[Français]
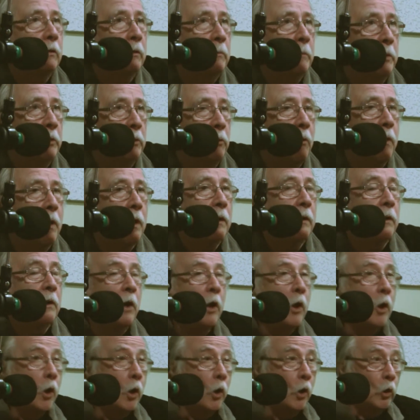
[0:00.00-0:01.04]
le roman noir.
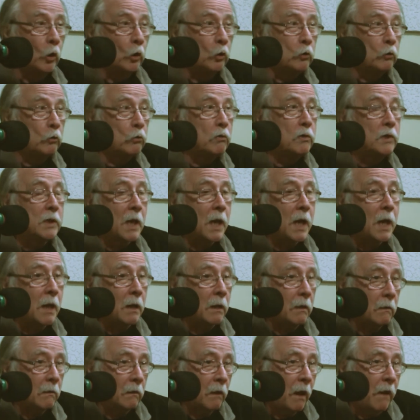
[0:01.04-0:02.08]
Tout
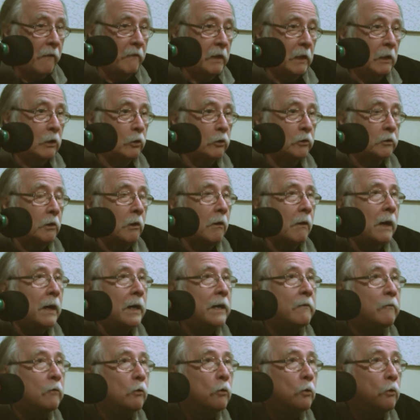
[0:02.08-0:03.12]
ça, avec le temps,
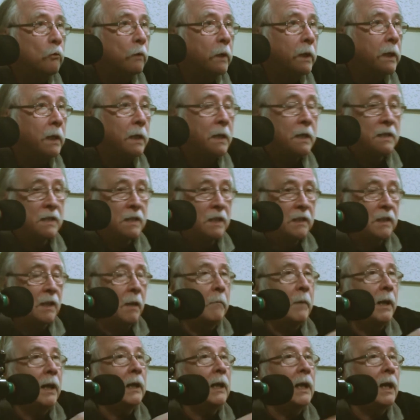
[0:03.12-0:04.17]
a évolué, s'est
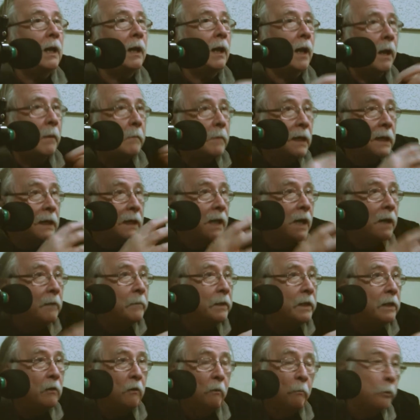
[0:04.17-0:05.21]

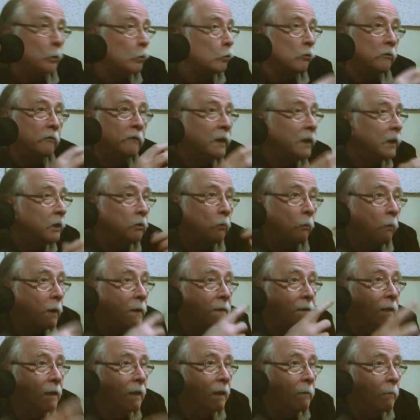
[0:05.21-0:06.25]
amalgamé, on peut trouver les
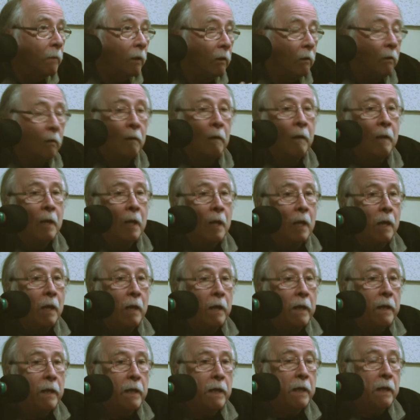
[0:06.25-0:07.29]
trois éléments,
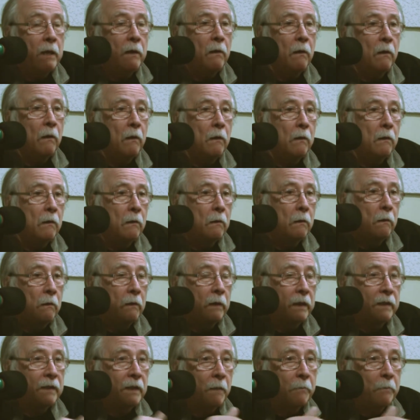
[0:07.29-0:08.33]
et euh,
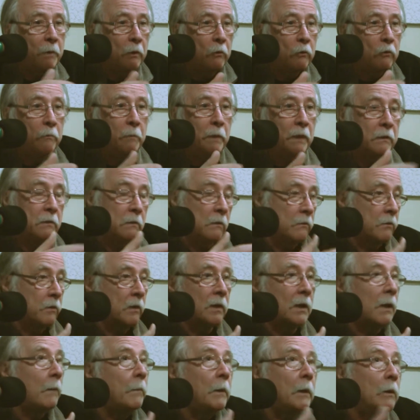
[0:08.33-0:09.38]
est apparu maintenant ce
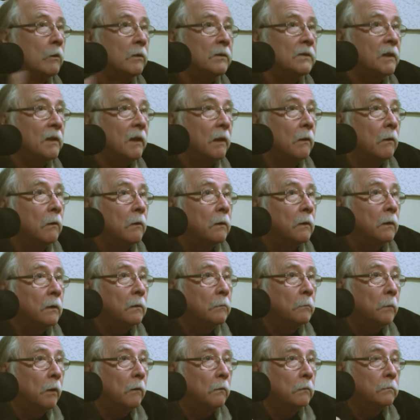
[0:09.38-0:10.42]
qu'on appelle le thriller.
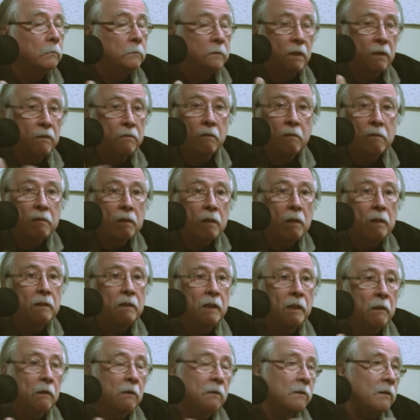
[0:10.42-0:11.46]
Qu'est-ce que c'est le
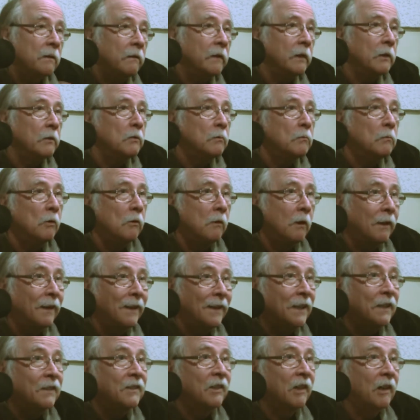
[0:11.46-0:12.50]
thriller Ça vient du mot
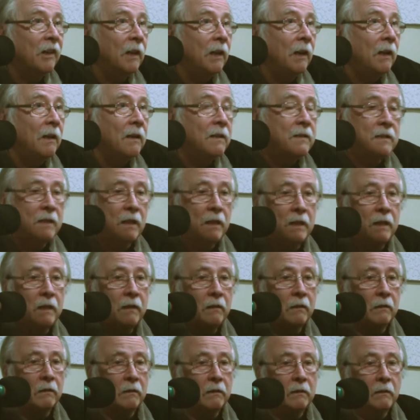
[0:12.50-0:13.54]
anglais thrill,
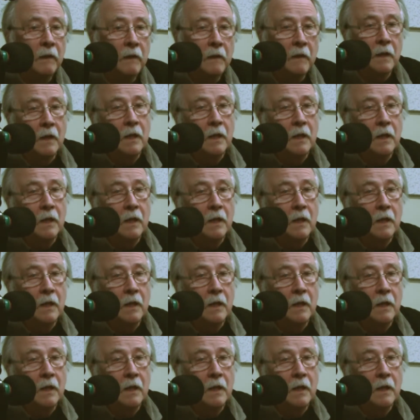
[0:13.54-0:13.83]
c'est-à-dire euh,